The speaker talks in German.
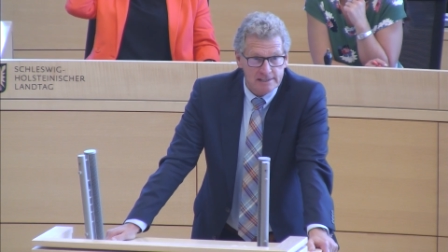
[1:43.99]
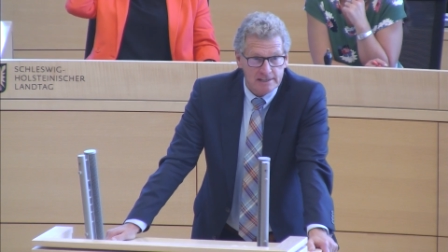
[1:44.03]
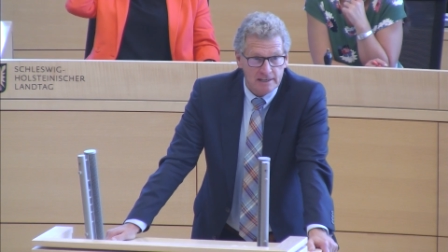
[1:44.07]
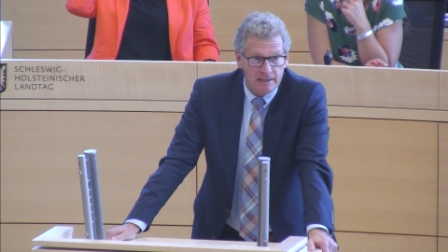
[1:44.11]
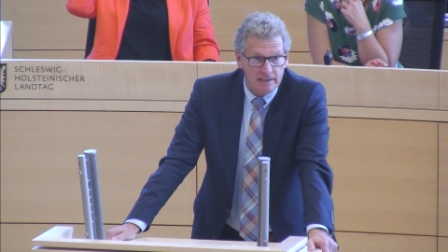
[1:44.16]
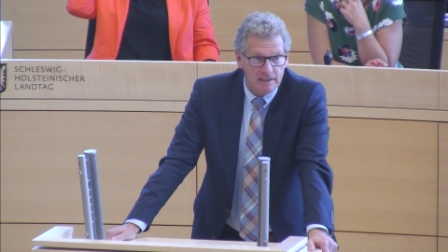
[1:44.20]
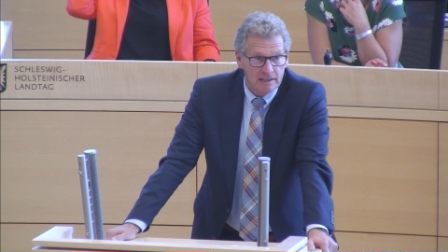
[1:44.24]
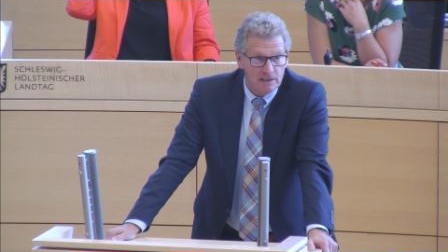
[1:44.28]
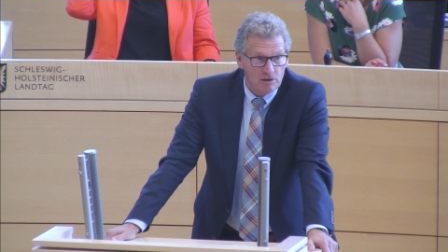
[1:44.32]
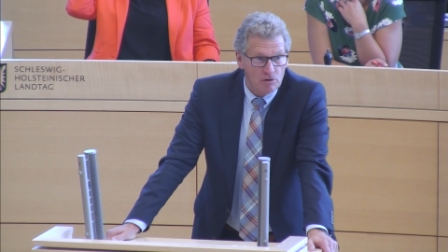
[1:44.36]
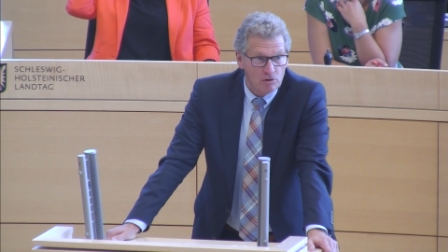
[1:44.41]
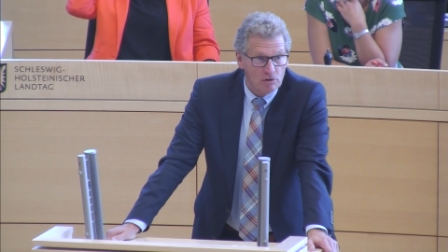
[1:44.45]

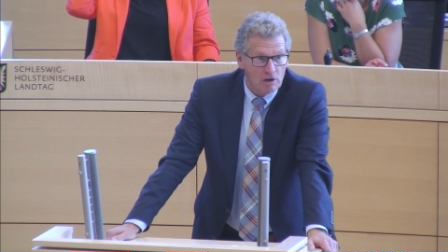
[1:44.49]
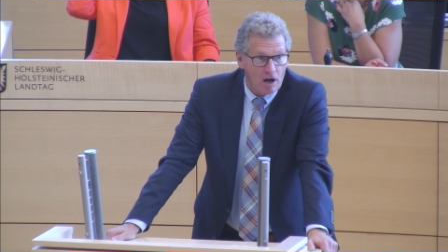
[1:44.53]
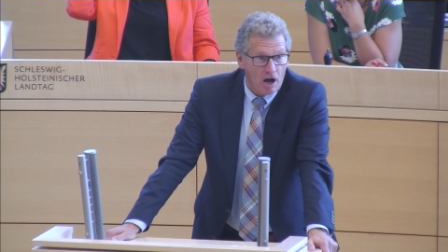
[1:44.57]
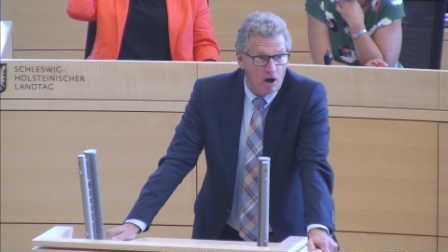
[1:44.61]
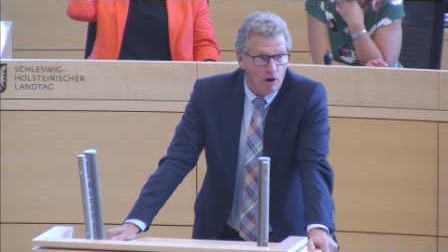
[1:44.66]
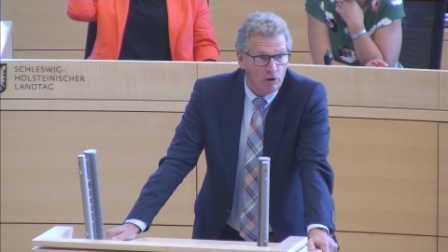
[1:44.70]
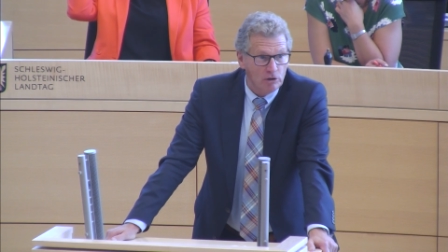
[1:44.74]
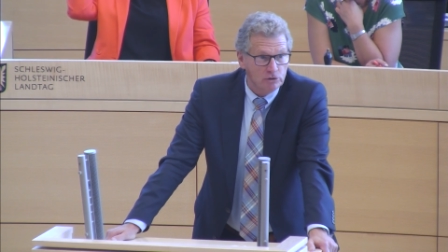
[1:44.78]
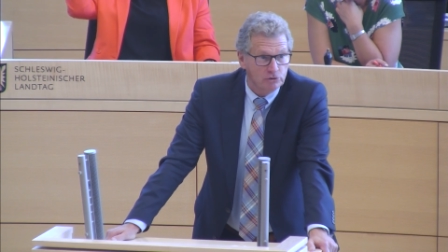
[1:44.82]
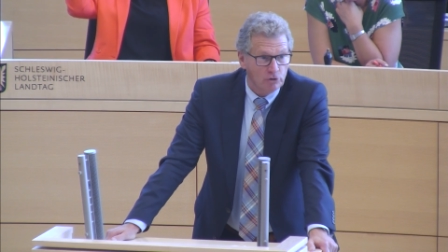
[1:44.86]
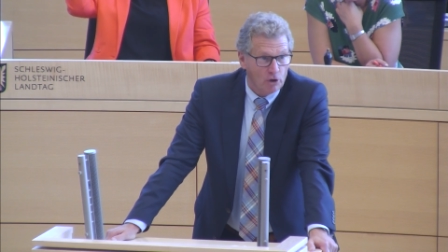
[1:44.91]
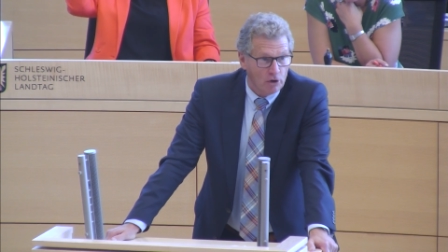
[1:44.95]

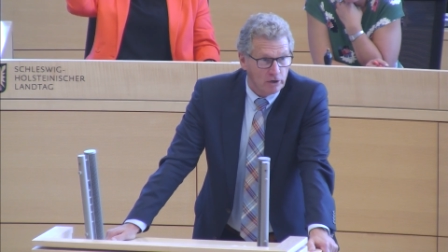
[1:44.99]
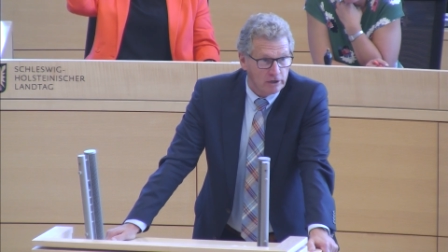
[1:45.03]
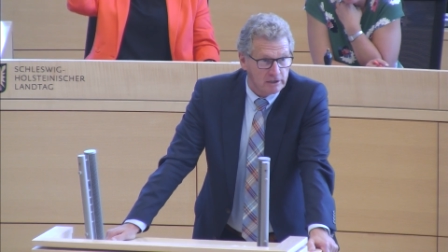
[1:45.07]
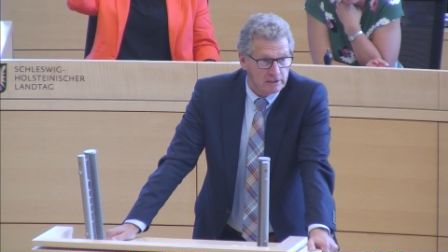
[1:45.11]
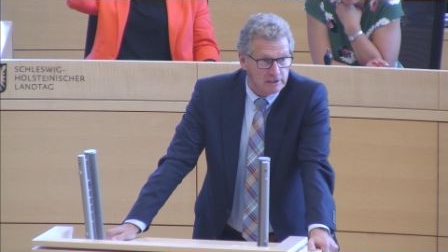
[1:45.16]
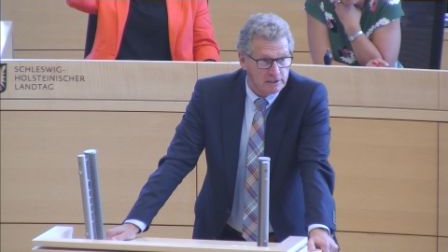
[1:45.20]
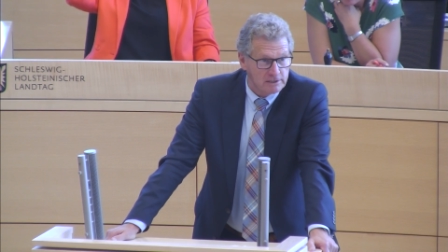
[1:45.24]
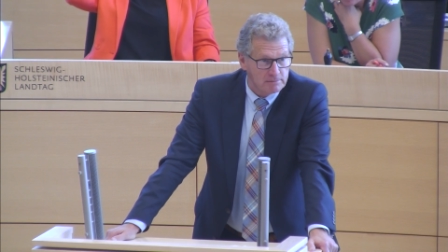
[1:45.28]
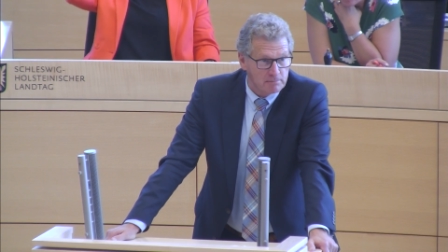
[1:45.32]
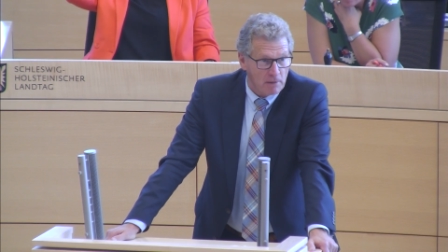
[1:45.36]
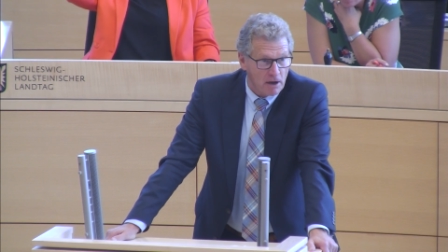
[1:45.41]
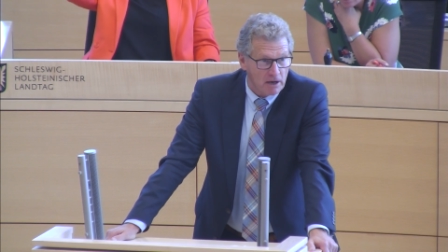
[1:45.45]
Staatsregierung auch
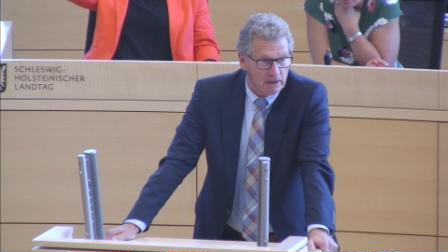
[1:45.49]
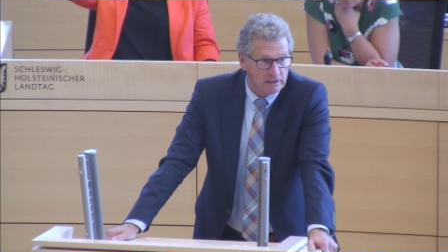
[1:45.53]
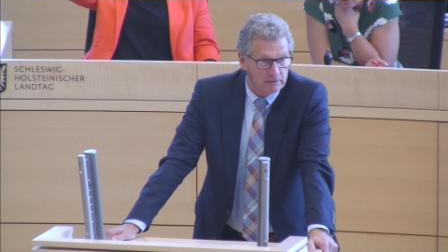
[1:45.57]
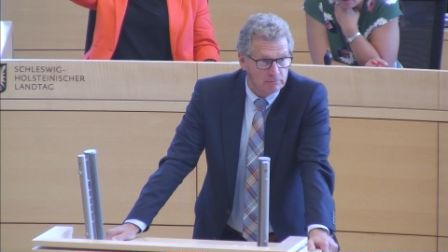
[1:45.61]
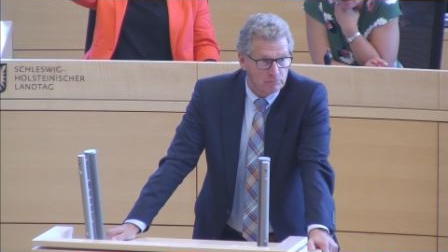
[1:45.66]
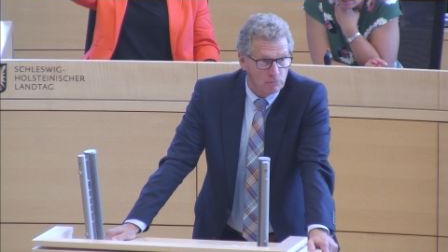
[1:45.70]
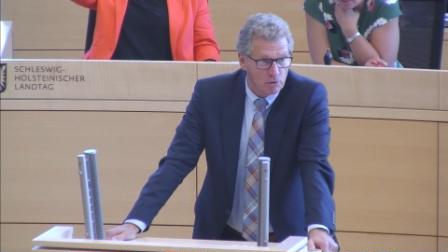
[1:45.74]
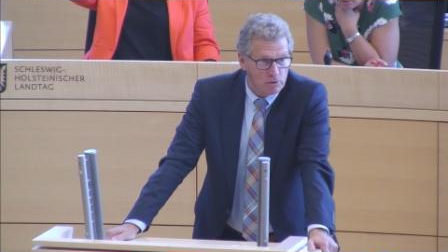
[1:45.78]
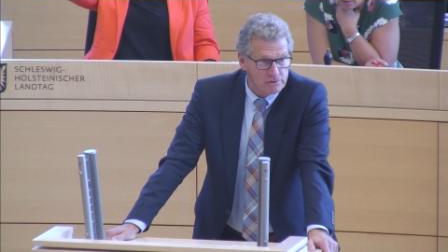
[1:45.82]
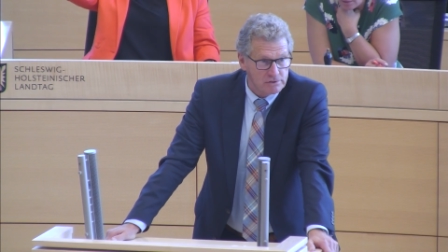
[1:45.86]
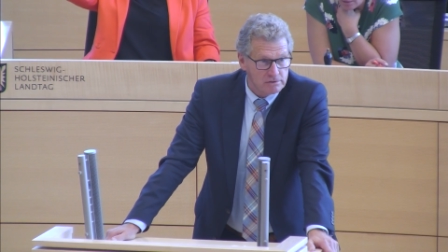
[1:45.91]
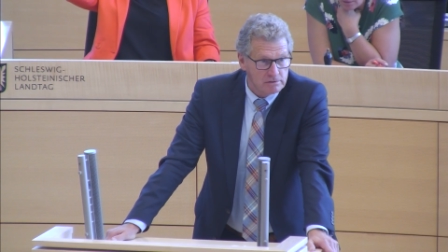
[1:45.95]
deutlich
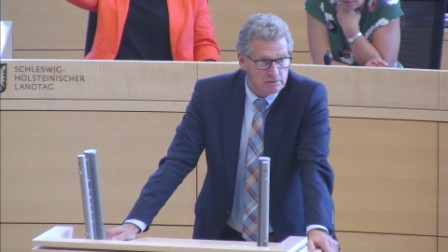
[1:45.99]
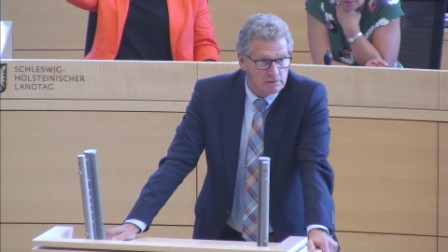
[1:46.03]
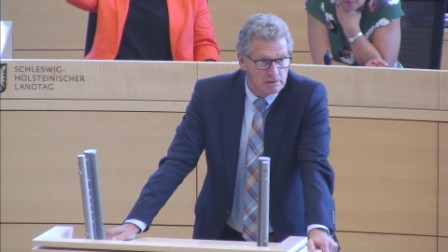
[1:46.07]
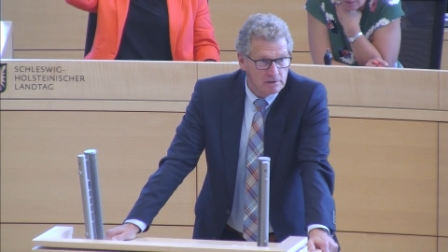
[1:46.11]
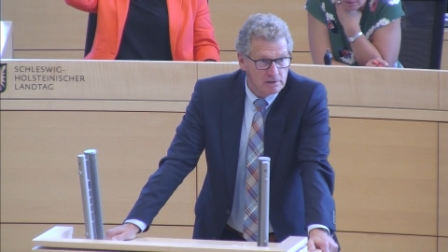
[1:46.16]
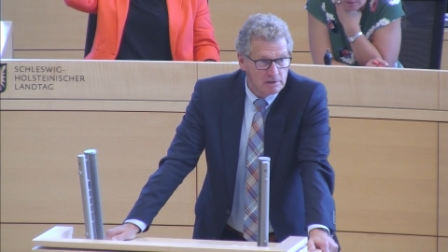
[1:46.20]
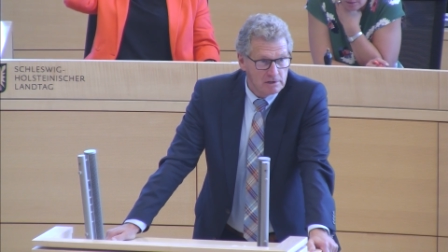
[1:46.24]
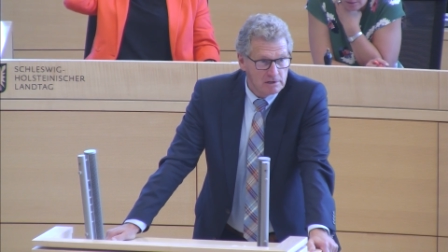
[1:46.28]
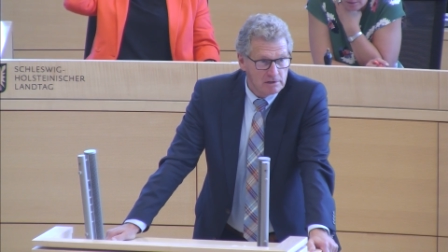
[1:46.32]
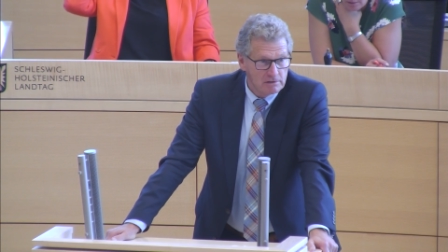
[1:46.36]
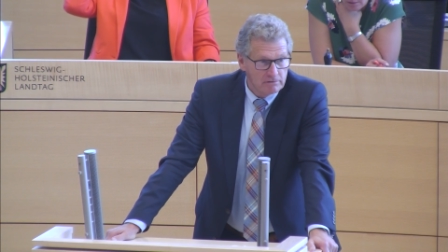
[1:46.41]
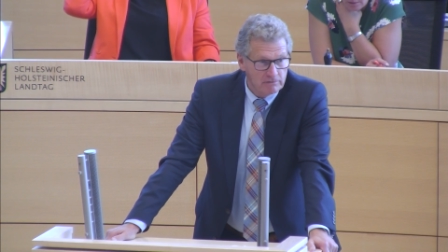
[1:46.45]
machen
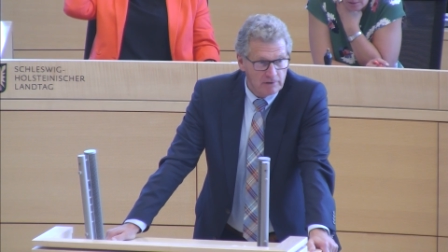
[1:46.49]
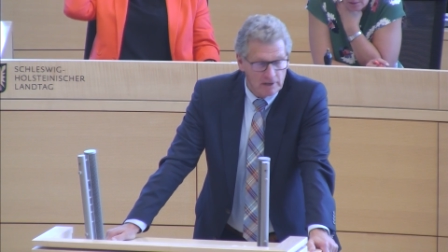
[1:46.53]
muss,